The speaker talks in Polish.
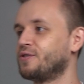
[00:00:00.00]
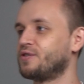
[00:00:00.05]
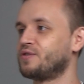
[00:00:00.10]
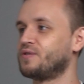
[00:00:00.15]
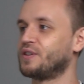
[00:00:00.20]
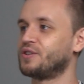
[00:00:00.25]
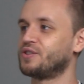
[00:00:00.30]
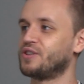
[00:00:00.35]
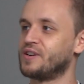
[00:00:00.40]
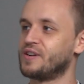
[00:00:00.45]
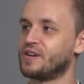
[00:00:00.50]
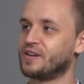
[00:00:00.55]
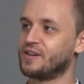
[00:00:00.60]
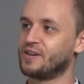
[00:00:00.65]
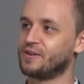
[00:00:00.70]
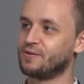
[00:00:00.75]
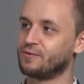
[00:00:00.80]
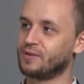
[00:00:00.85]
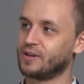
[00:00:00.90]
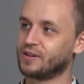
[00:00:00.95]
doświadczenia,
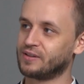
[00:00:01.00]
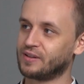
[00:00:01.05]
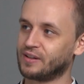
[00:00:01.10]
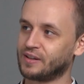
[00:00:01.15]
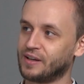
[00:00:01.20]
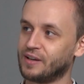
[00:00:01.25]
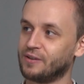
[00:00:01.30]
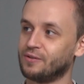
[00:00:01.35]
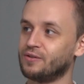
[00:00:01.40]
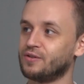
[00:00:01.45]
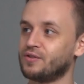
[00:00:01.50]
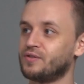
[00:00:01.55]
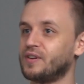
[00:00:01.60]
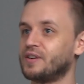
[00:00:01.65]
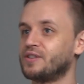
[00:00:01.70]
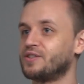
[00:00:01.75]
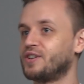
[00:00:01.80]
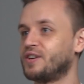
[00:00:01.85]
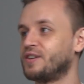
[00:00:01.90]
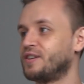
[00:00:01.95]
kilku lat takiego
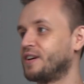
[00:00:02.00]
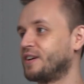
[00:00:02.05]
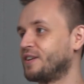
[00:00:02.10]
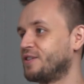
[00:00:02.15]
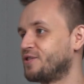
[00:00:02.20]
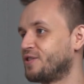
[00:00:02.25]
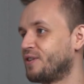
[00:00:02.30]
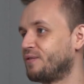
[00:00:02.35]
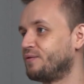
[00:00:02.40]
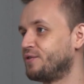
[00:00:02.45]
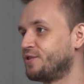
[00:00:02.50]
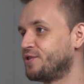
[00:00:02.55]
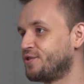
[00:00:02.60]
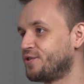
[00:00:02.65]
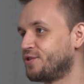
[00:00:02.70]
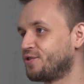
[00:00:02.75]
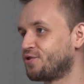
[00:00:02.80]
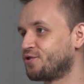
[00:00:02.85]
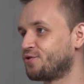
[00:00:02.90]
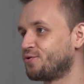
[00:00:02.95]
doświadczenia, jakiś tam
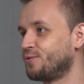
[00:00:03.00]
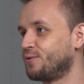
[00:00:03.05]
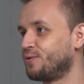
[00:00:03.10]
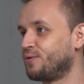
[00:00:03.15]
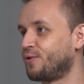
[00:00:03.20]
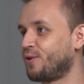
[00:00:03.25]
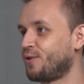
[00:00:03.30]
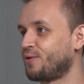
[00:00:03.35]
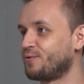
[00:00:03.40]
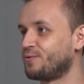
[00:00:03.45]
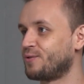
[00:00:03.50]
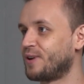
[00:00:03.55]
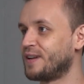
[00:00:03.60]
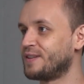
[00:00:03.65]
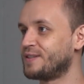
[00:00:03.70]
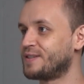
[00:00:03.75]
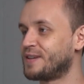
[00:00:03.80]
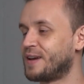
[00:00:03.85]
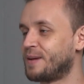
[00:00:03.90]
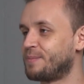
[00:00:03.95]
wyścig szczurów,
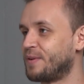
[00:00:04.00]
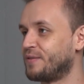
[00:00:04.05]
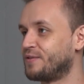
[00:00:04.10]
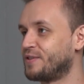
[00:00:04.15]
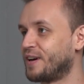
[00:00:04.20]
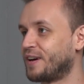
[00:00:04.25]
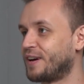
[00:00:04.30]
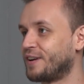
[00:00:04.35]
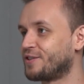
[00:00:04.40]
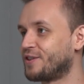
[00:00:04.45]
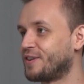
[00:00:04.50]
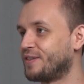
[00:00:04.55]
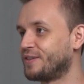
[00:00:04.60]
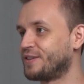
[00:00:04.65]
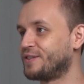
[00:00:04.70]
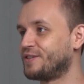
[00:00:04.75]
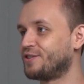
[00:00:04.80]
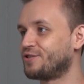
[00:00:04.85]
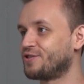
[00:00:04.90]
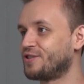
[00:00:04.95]
konkurencja, pewnie jakaś
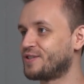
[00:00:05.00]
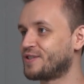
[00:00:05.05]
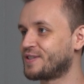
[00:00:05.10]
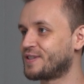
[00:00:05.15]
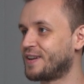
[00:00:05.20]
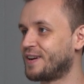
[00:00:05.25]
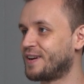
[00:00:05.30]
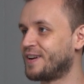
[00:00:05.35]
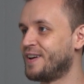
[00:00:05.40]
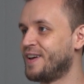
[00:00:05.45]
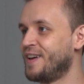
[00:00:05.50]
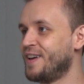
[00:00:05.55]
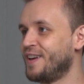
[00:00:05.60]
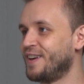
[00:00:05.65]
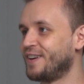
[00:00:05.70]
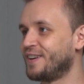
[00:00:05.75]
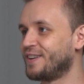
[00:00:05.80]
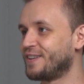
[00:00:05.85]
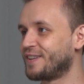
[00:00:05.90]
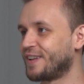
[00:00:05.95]
nawet nieczysta
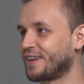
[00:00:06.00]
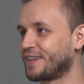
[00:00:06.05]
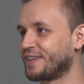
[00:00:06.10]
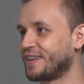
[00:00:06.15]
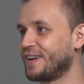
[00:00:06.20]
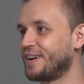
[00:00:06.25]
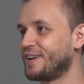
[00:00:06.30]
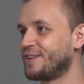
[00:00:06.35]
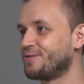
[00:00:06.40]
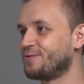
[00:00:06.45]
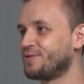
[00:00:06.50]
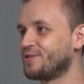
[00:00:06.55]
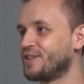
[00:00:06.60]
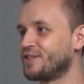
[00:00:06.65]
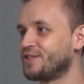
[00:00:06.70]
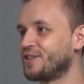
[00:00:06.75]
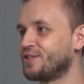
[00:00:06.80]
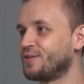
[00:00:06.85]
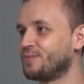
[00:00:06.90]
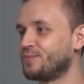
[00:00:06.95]
i tak dalej.
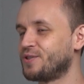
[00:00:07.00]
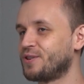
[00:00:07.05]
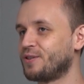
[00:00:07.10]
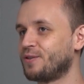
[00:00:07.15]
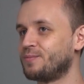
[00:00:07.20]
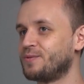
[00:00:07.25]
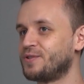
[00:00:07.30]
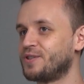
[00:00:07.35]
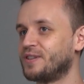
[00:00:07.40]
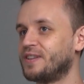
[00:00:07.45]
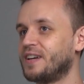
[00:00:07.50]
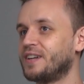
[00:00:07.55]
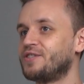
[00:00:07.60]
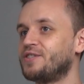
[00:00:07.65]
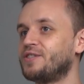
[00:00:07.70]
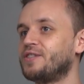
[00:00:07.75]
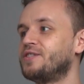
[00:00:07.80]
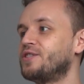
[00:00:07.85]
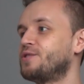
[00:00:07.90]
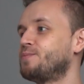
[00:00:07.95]
Różne rzeczy musiałyby się
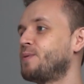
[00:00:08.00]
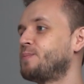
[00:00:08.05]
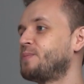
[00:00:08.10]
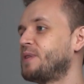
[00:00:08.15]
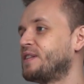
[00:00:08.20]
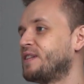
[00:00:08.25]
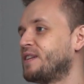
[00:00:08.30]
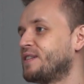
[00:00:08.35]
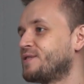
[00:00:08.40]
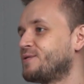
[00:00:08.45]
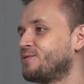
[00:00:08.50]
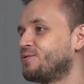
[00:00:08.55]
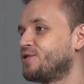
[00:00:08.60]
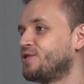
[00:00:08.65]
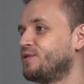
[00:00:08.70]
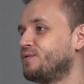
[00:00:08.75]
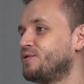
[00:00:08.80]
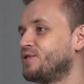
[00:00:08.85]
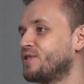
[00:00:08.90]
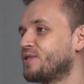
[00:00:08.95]
dać i gdzieś po 15
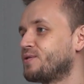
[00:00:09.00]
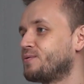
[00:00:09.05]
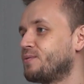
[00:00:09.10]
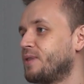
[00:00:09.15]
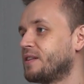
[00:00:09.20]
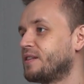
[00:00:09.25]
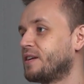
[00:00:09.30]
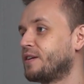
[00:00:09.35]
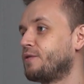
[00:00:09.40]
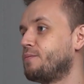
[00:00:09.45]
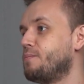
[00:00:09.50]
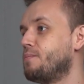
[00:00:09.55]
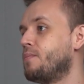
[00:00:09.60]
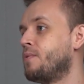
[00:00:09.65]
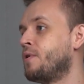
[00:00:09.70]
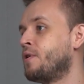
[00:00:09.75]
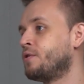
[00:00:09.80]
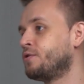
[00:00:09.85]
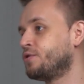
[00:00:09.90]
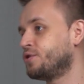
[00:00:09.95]
czy 20 latach
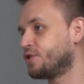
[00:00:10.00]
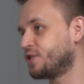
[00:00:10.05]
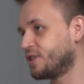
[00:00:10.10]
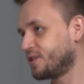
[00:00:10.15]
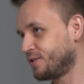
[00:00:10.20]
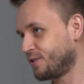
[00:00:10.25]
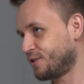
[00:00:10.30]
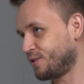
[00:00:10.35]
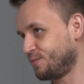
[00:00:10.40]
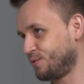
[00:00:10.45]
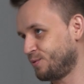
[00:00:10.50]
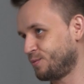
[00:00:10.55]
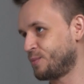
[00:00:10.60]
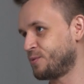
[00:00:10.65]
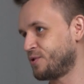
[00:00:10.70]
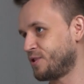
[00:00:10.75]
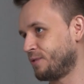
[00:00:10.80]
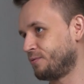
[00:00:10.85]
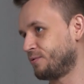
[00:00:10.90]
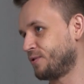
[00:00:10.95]
może
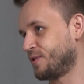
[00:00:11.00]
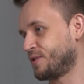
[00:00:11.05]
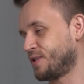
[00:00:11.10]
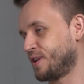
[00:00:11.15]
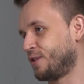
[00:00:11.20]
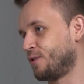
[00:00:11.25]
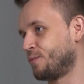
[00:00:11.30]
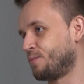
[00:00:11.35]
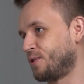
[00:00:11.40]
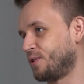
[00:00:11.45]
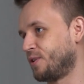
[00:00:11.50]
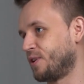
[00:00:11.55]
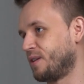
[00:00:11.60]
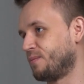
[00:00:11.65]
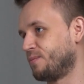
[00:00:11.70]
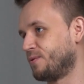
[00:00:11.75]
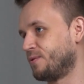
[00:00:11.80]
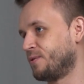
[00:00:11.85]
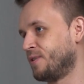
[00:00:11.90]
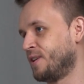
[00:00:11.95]
dorobiłbym się autorskiego
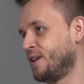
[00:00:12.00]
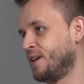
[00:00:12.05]
programu.